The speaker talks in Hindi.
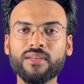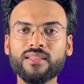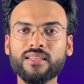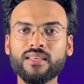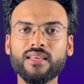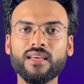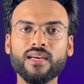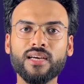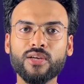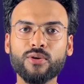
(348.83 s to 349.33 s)
मत
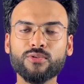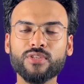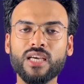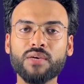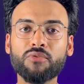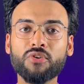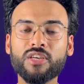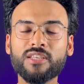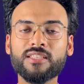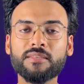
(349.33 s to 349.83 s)
किया करो
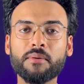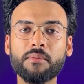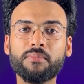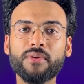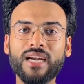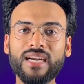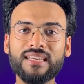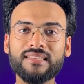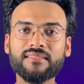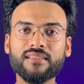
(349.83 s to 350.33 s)
चाहे वो किसी भी
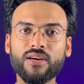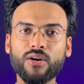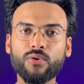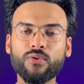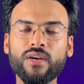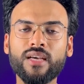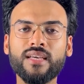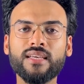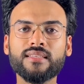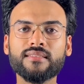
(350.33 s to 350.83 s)
ब्रांड्स का
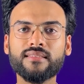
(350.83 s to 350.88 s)
हो